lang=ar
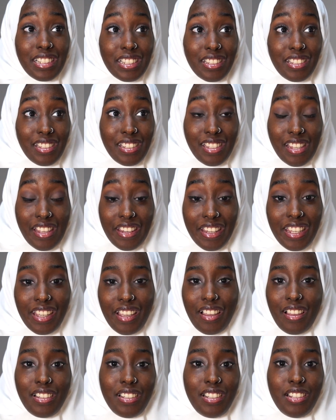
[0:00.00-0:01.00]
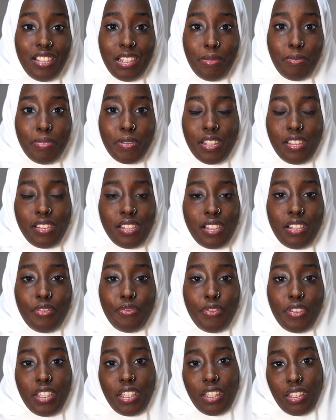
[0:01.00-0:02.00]
السريعة اللي
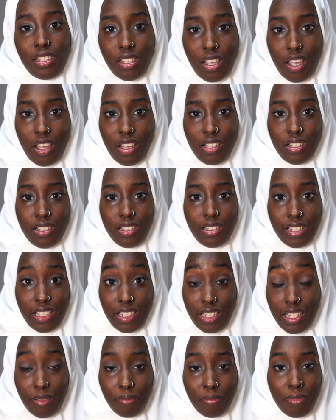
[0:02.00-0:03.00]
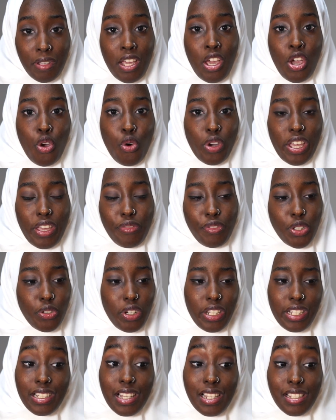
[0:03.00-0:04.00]
بتحصل في قطاع التعليم وكيف
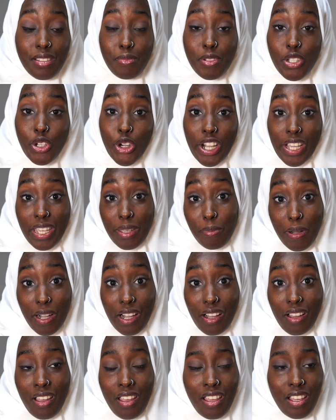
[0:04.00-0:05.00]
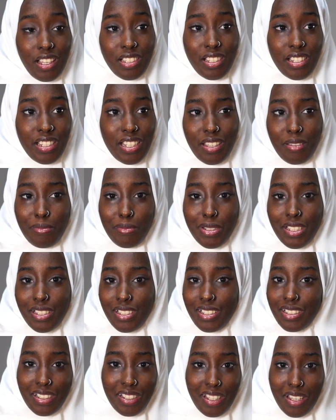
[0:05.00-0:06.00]
انه احنا لازم نواكبها عشان يا اما
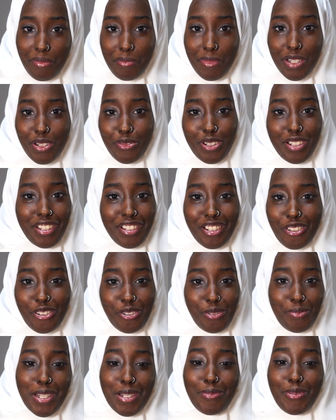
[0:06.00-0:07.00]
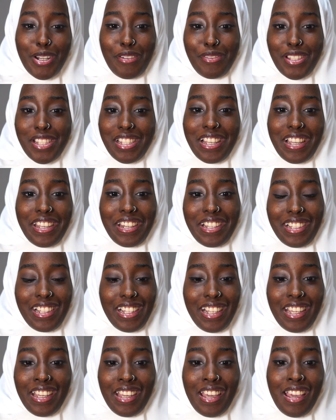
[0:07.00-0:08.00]
اننا نكمل ولا نخرج من المنافسه
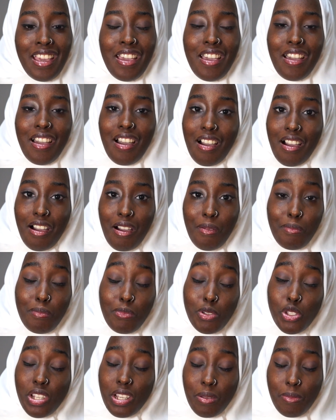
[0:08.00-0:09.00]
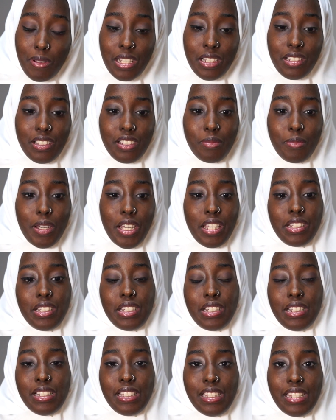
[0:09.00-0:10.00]
دايركتلي مستقبلا نطمح
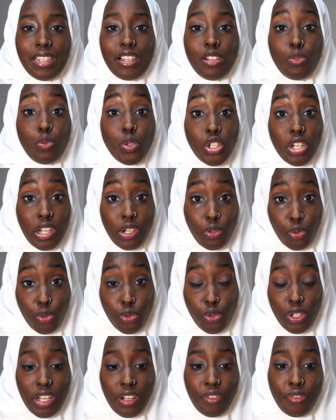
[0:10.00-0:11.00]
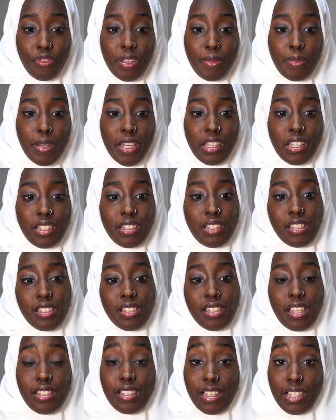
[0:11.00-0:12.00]
اننا نصير الوجهه الاولى فيما
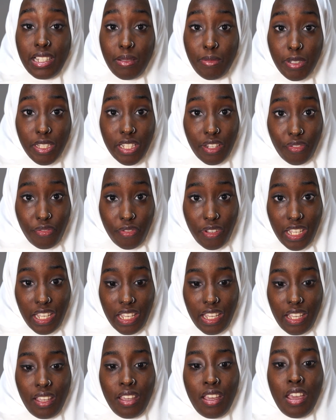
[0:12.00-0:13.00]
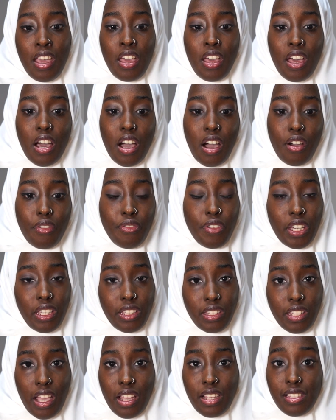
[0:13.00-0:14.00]
يختص التعليم الترفيهي آه، في
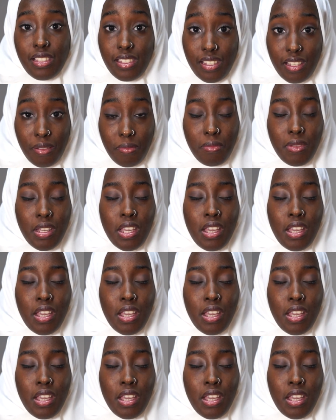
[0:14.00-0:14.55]
قطاع ستيم